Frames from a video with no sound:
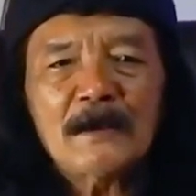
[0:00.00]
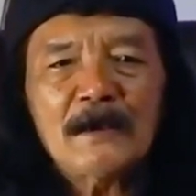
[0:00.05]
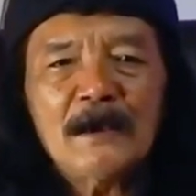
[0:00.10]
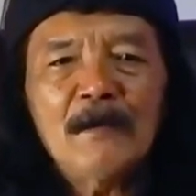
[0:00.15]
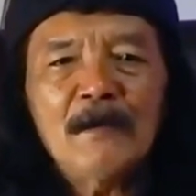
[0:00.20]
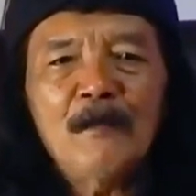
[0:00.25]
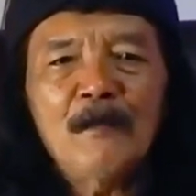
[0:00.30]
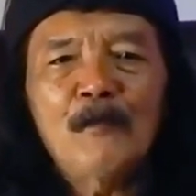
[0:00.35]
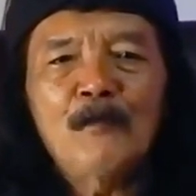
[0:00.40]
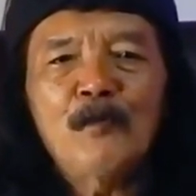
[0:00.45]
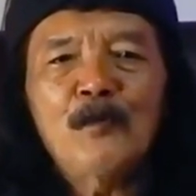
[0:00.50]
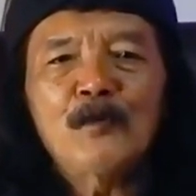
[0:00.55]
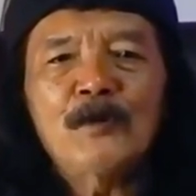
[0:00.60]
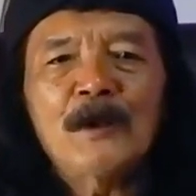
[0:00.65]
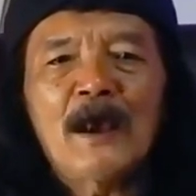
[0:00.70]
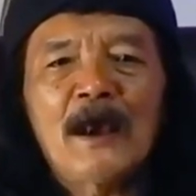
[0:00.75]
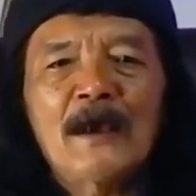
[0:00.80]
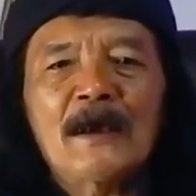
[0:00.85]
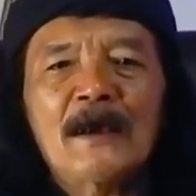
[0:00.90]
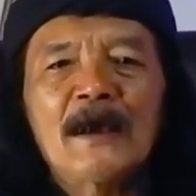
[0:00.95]
pasti
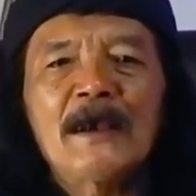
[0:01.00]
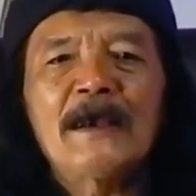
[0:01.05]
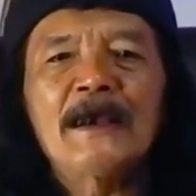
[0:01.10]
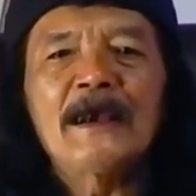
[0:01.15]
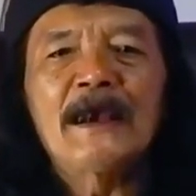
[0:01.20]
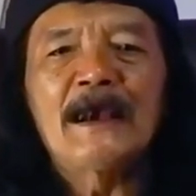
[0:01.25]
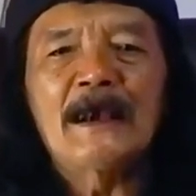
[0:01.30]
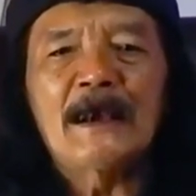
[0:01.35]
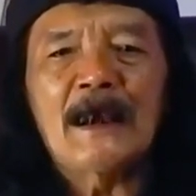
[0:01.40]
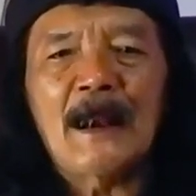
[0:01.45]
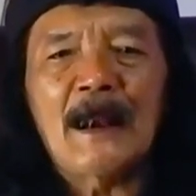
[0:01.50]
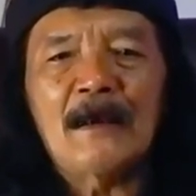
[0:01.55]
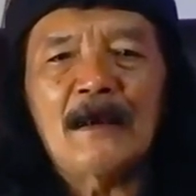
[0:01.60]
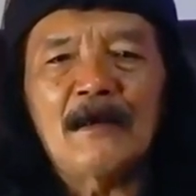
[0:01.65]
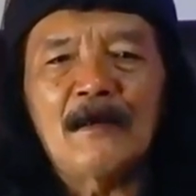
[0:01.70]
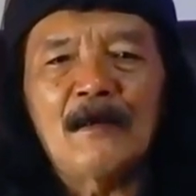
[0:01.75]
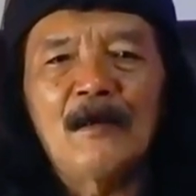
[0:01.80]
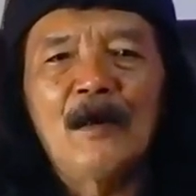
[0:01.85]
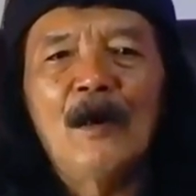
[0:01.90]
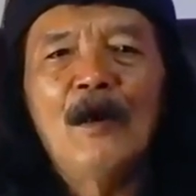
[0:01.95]
mempunyai
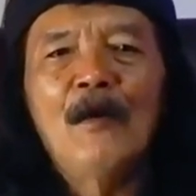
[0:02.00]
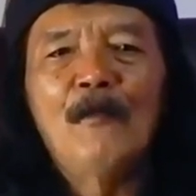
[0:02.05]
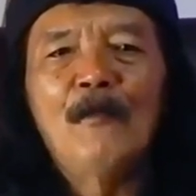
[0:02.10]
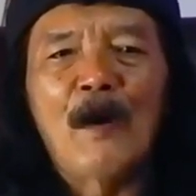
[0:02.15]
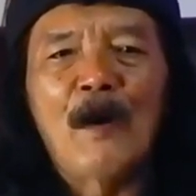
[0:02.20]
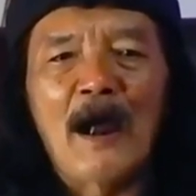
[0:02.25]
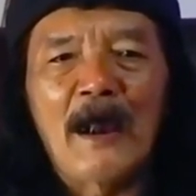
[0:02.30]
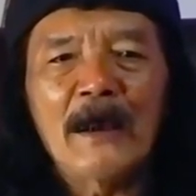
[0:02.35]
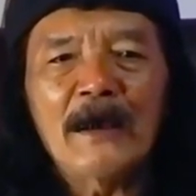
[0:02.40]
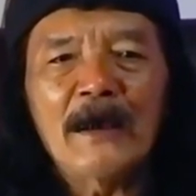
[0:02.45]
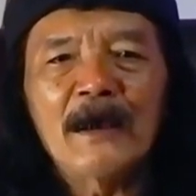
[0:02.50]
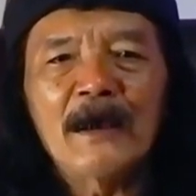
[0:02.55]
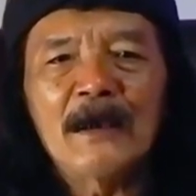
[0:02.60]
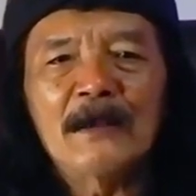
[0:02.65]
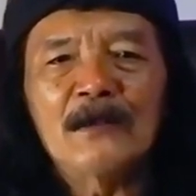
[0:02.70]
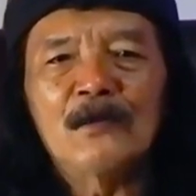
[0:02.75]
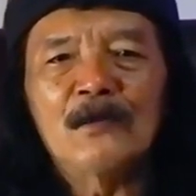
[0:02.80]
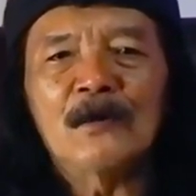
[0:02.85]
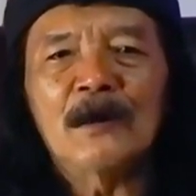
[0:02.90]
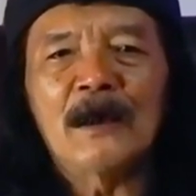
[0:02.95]
keinginan,
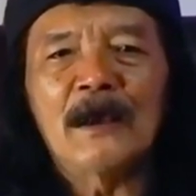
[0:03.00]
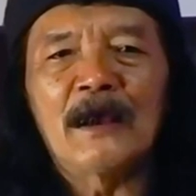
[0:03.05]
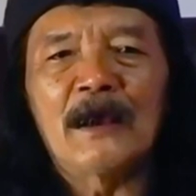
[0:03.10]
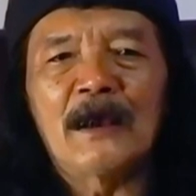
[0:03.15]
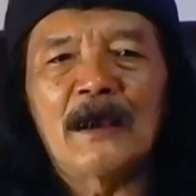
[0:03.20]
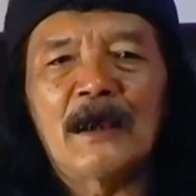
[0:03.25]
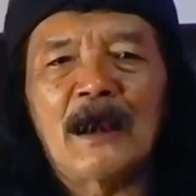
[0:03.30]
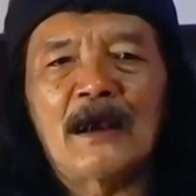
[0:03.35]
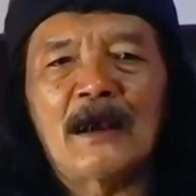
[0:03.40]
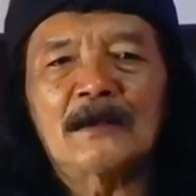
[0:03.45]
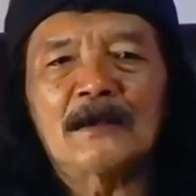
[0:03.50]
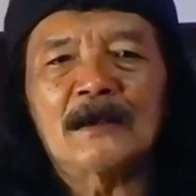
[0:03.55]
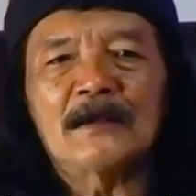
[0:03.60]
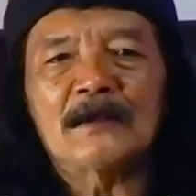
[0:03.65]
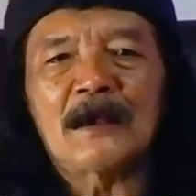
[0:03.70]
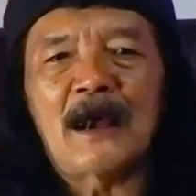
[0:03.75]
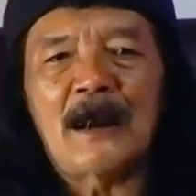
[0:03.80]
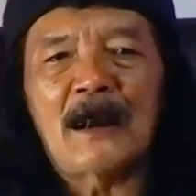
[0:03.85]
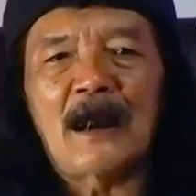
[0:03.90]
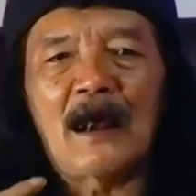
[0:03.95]
baik itu
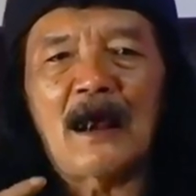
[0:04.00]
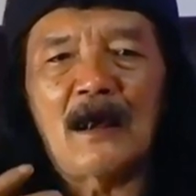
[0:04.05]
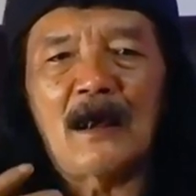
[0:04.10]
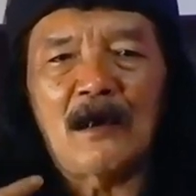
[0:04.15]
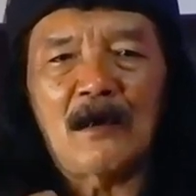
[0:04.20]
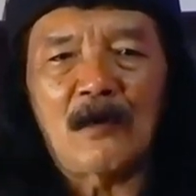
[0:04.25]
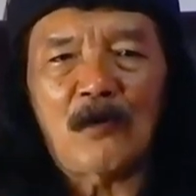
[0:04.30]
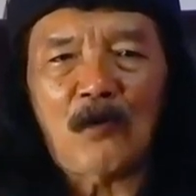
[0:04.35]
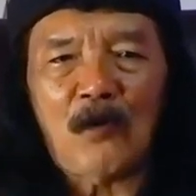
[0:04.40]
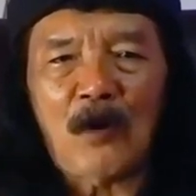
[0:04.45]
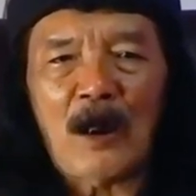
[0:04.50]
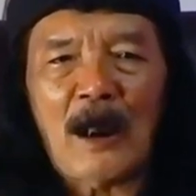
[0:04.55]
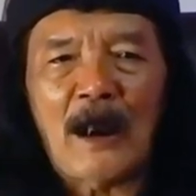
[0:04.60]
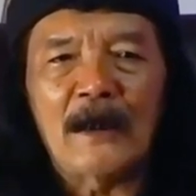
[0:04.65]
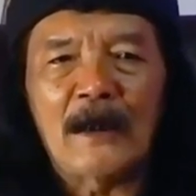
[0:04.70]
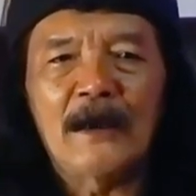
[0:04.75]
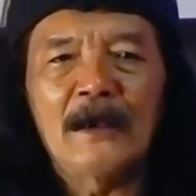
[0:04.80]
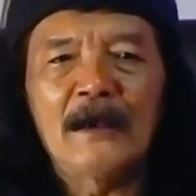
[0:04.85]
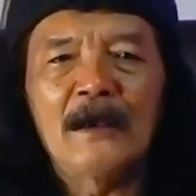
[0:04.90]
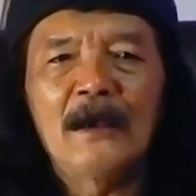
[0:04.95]
keinginan secara
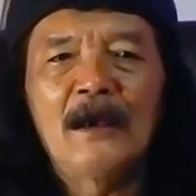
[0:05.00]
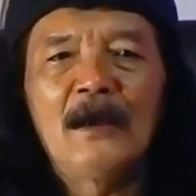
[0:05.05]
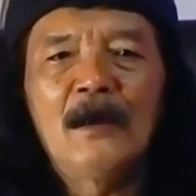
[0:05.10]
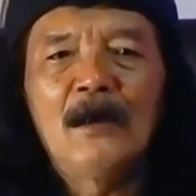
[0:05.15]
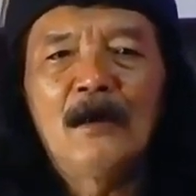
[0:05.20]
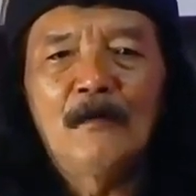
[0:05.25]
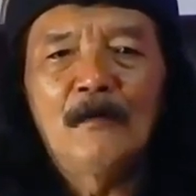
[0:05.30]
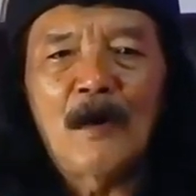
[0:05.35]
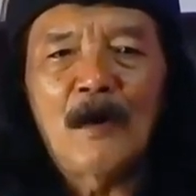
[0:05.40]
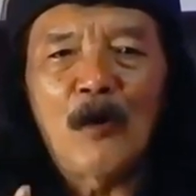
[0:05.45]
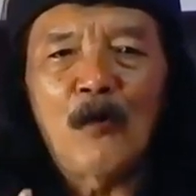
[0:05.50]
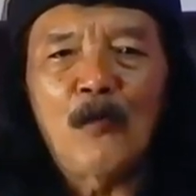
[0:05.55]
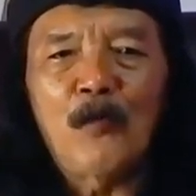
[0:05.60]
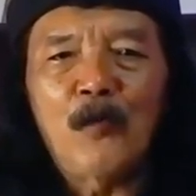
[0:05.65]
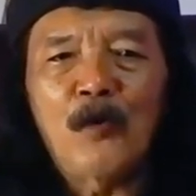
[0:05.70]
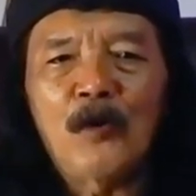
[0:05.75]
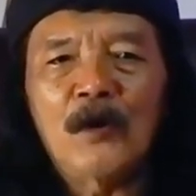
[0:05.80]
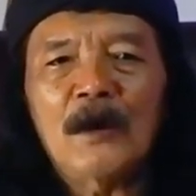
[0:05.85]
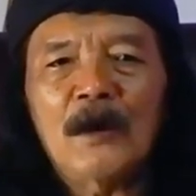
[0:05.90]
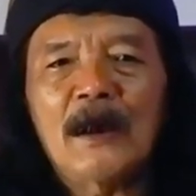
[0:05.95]
rohani
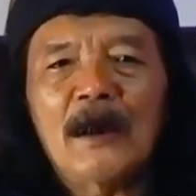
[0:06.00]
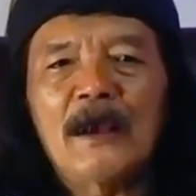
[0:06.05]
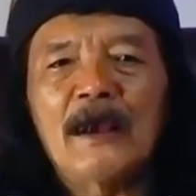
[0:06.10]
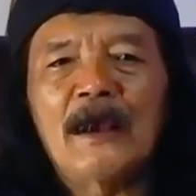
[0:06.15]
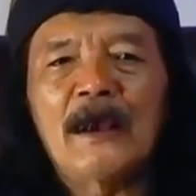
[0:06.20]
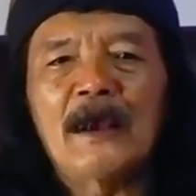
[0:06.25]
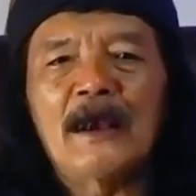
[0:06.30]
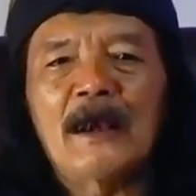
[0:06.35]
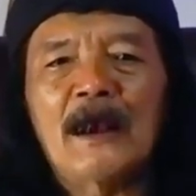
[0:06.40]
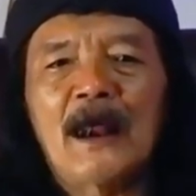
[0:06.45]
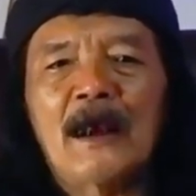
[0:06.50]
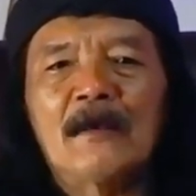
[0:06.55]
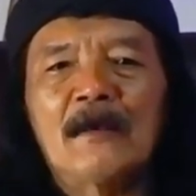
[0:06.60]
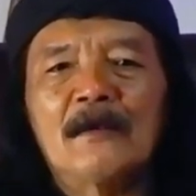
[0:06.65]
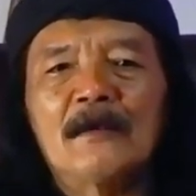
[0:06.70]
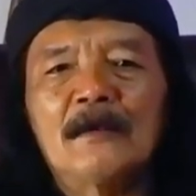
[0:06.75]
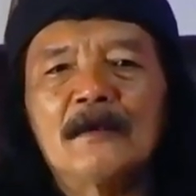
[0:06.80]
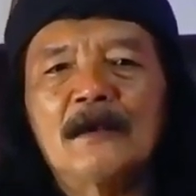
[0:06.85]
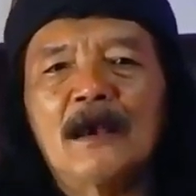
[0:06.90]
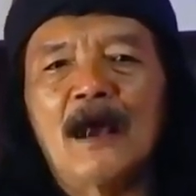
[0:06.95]
maupun
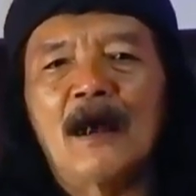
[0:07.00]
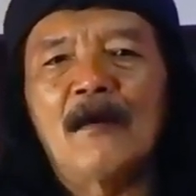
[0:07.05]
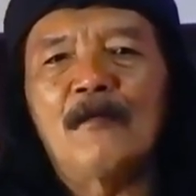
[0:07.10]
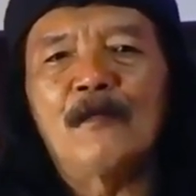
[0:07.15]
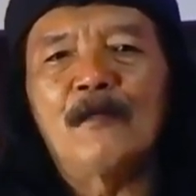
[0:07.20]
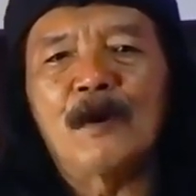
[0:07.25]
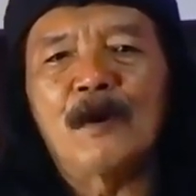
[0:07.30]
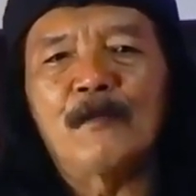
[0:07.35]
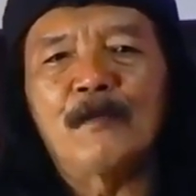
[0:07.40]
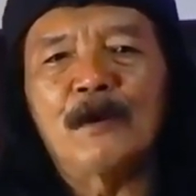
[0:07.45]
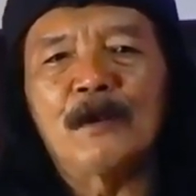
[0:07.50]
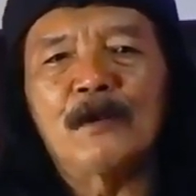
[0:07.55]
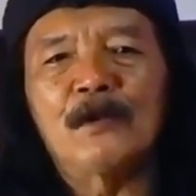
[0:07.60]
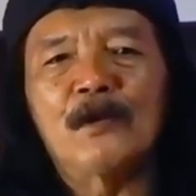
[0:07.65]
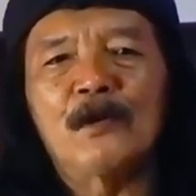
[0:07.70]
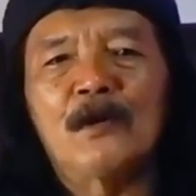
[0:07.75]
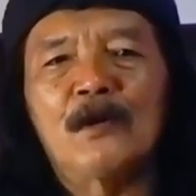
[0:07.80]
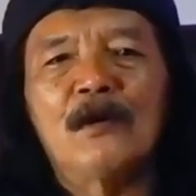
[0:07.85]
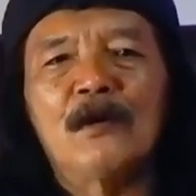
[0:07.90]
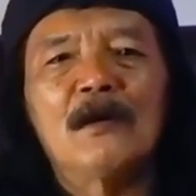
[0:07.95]
keinginan yang
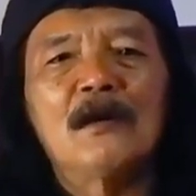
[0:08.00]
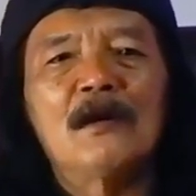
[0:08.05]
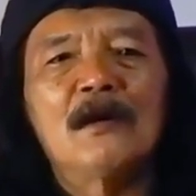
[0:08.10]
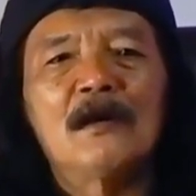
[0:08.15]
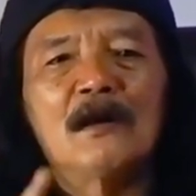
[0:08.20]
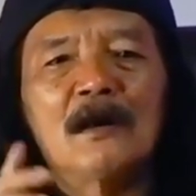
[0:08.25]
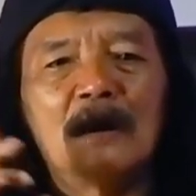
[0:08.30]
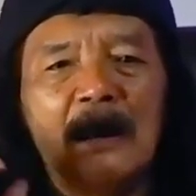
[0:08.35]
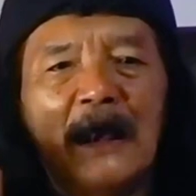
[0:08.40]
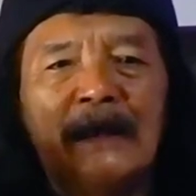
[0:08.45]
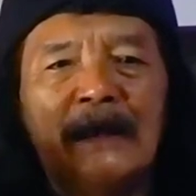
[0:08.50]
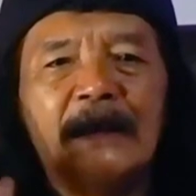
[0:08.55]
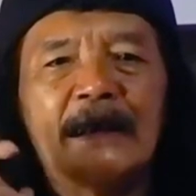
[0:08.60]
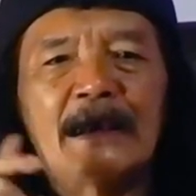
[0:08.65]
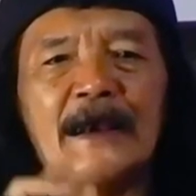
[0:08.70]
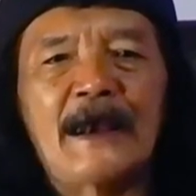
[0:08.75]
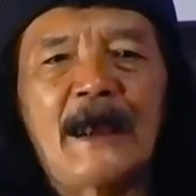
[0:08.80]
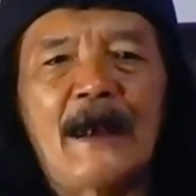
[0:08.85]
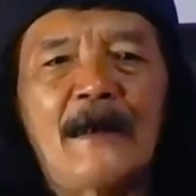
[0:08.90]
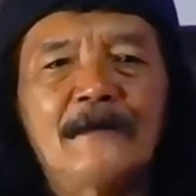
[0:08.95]
berbentuk
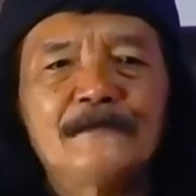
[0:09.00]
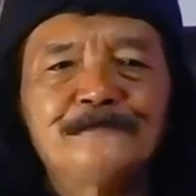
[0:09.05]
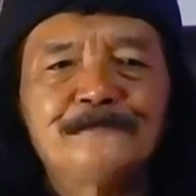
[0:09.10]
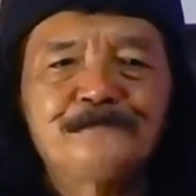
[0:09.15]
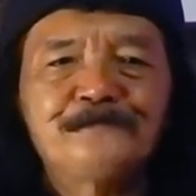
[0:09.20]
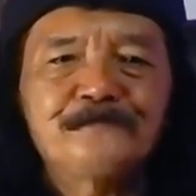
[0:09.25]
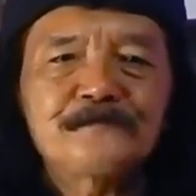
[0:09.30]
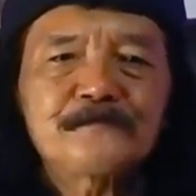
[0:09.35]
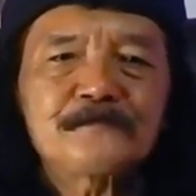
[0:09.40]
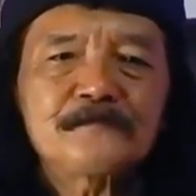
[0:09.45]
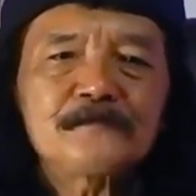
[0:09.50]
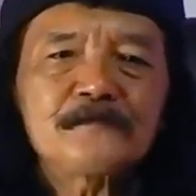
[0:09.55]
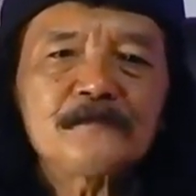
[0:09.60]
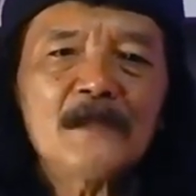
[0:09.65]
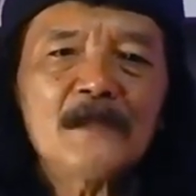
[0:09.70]
lahiriah.